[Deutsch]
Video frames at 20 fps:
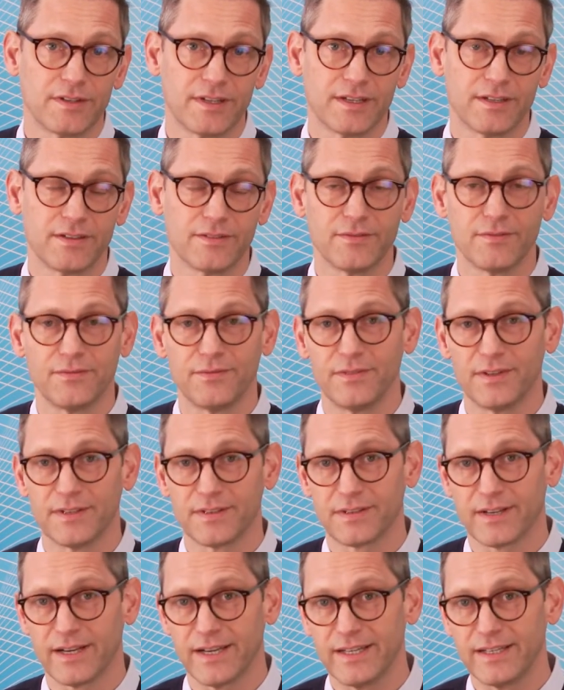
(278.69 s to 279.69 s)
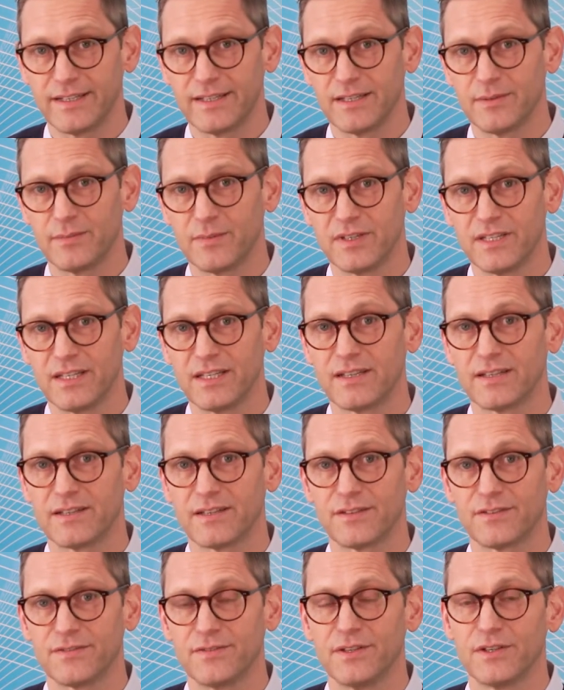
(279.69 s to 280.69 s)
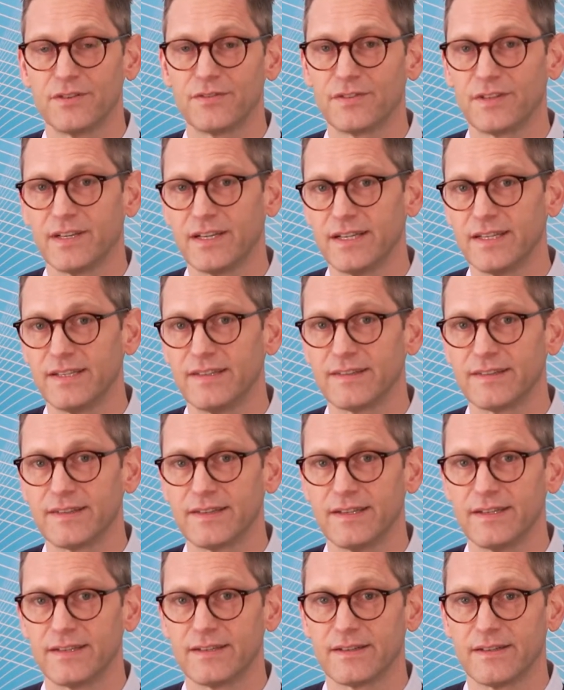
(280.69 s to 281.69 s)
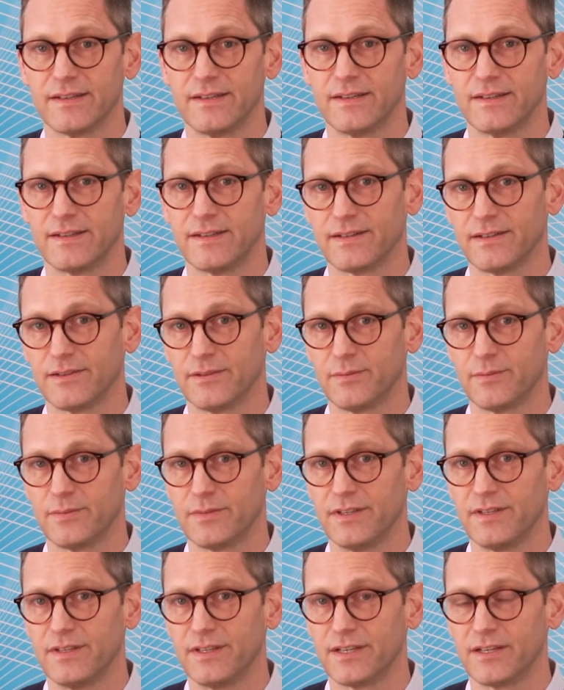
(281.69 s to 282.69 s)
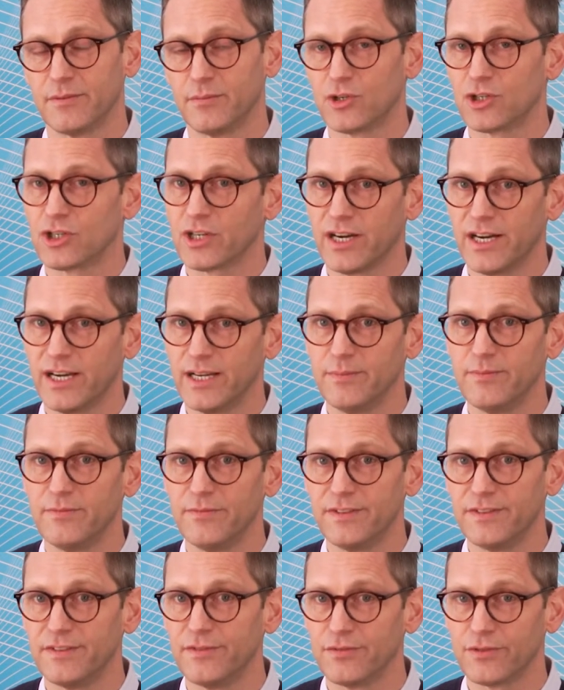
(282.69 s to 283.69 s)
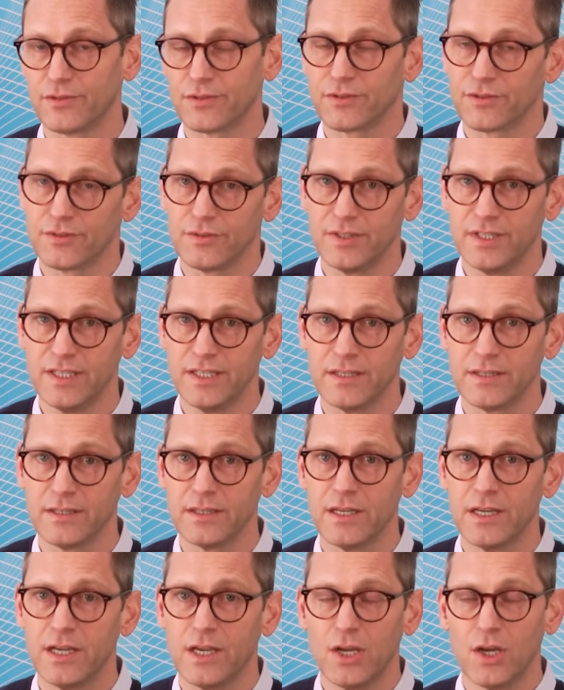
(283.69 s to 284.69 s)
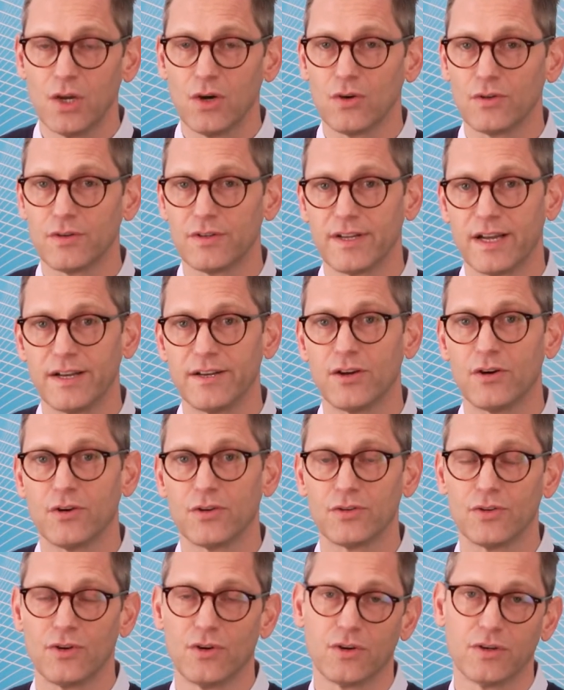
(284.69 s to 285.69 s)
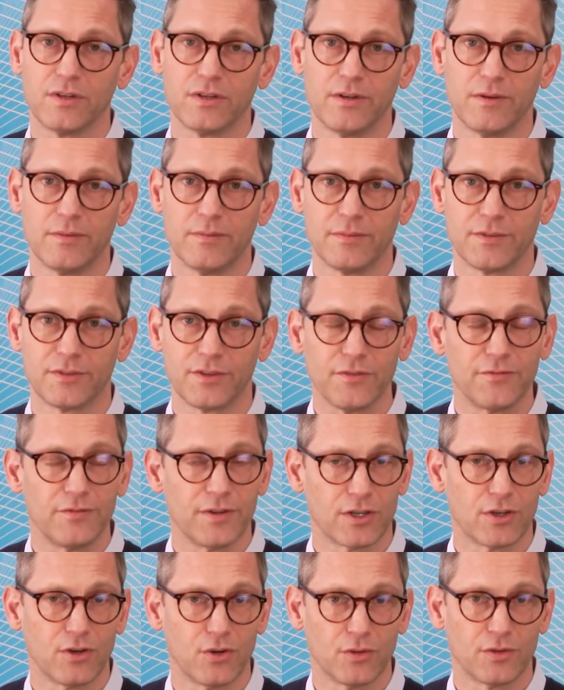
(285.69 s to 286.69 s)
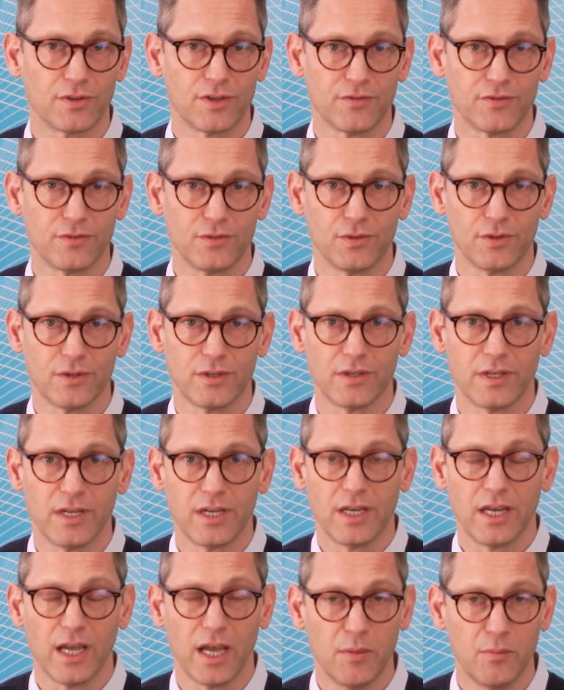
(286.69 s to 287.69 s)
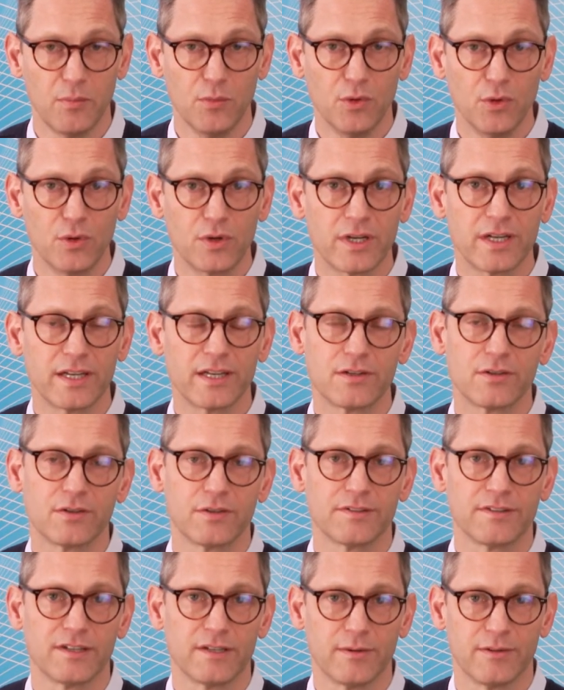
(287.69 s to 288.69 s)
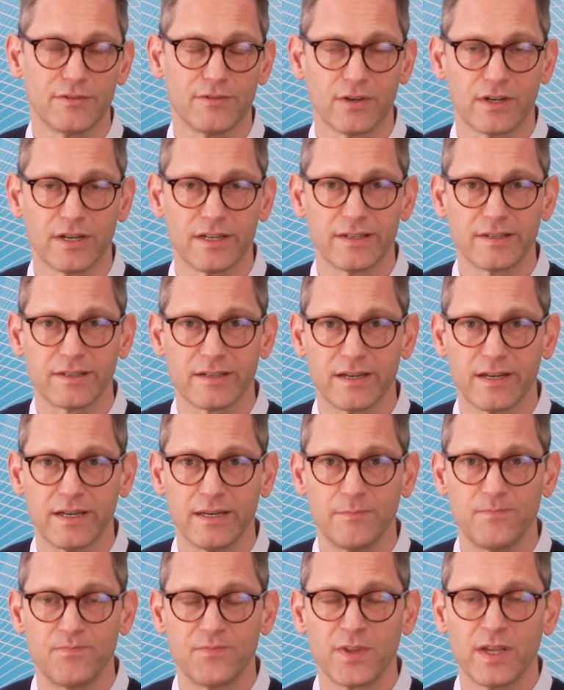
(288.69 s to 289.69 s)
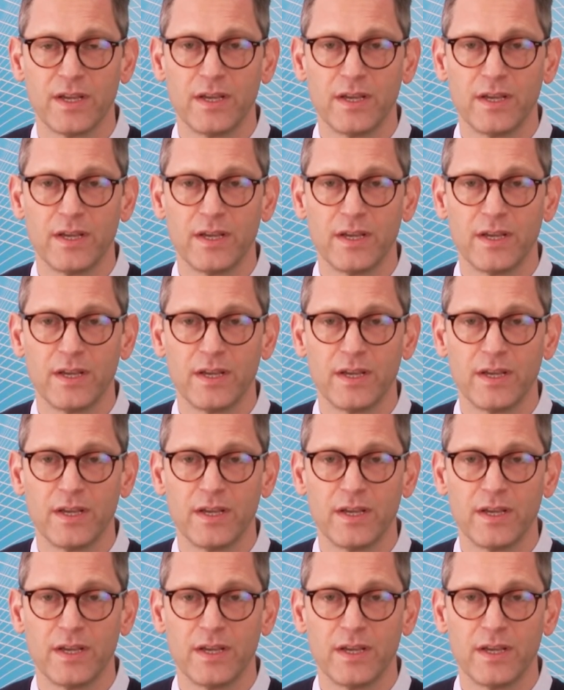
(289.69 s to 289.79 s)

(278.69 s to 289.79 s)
Denn es reicht eben nicht, dass wir auf der einen Seite halt ähm, die Dinge beschreiben, wie sie funktionieren und dann auch noch ähm, Softwarecode dafür ermöglichen und selber vorantreiben,